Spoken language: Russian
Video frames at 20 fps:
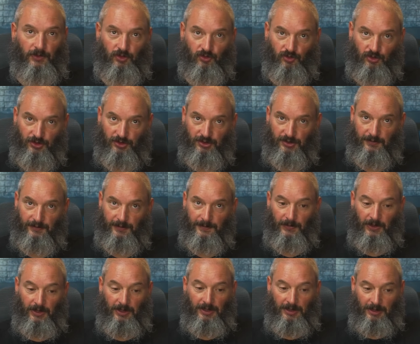и женского
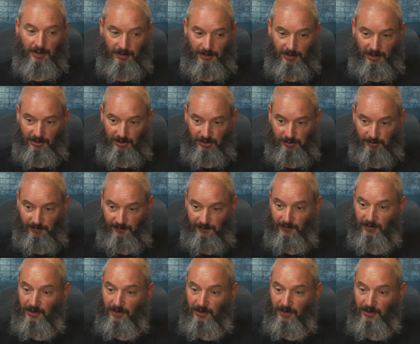организмов.